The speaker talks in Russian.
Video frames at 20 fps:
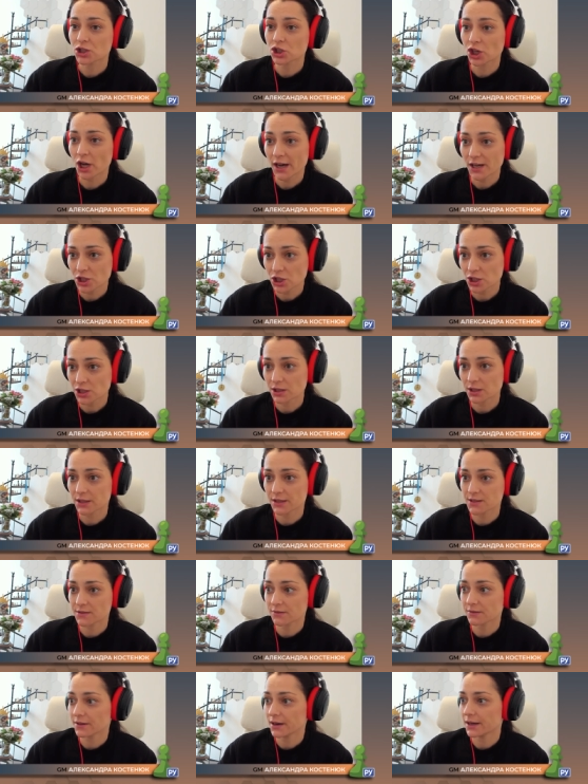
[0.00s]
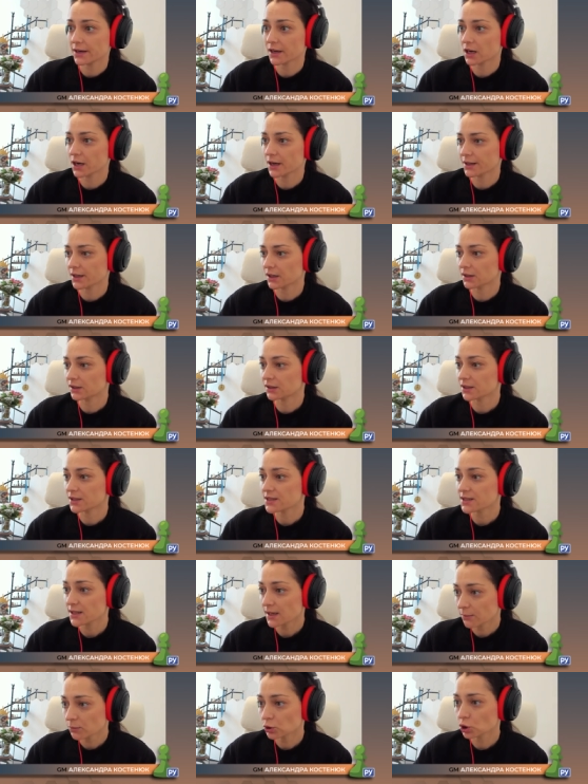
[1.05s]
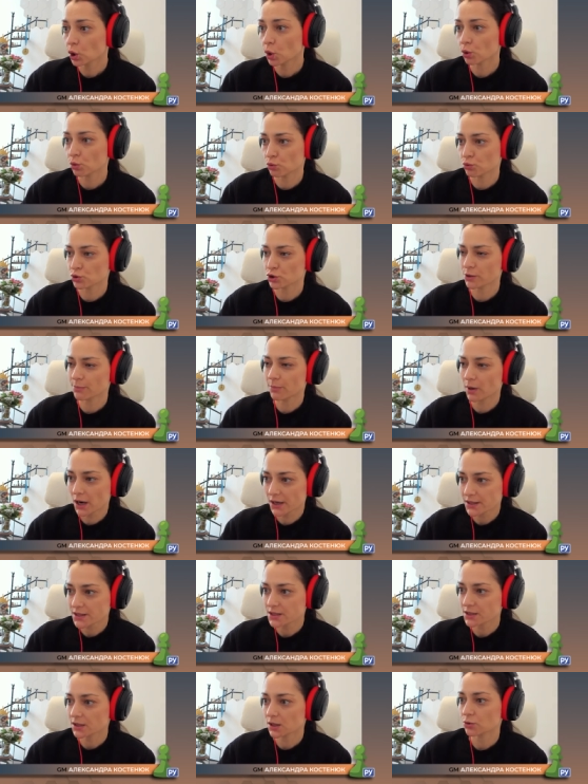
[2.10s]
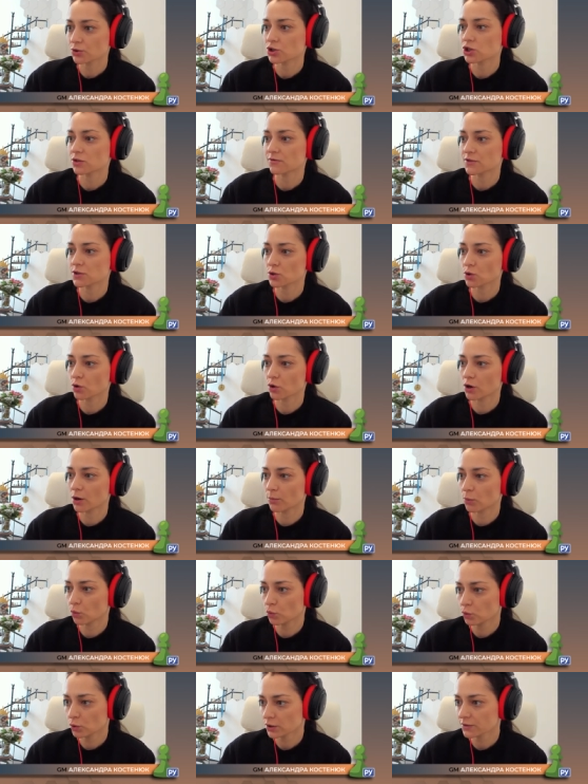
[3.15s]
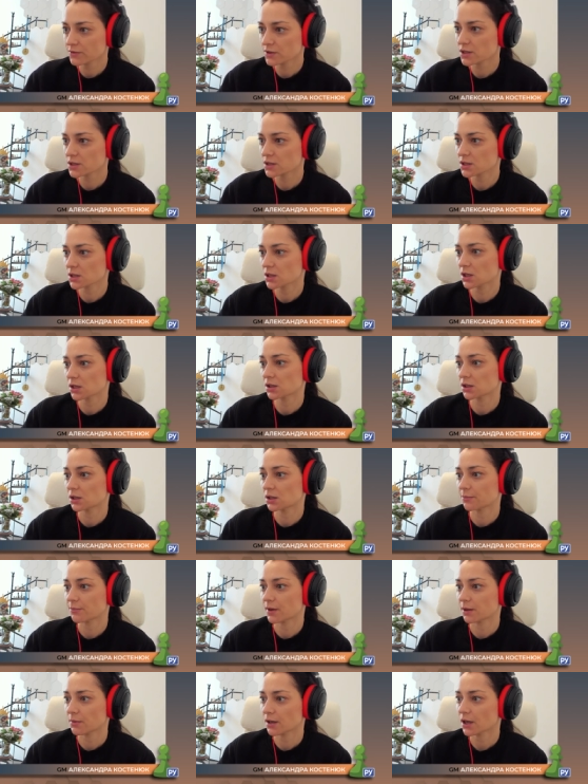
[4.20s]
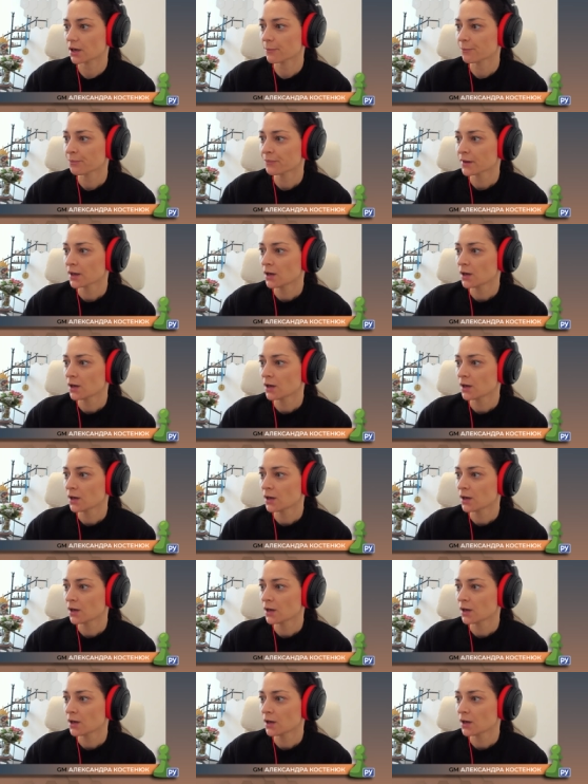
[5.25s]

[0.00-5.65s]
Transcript: Чаще развивали коня на d7, много уже партий на очень высоком уровне сыграны, например,